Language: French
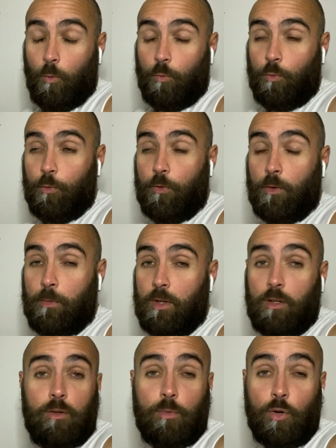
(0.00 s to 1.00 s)
Vous féminine,
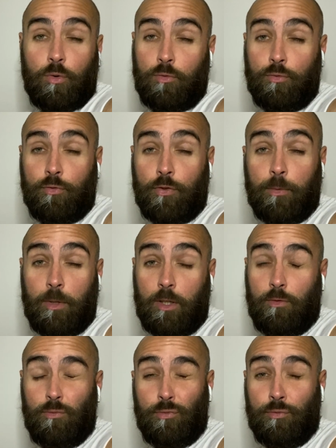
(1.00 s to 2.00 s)
bah oui, vous
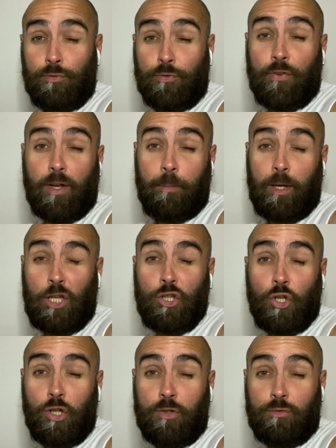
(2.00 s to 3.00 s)
féminine, vous, vous fermez un
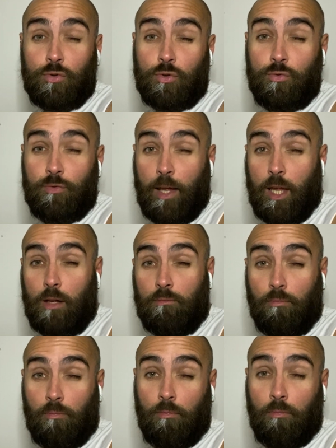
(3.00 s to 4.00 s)
œil et vous en ouvrez
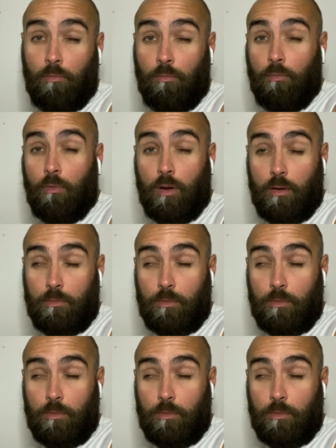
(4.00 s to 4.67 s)
un.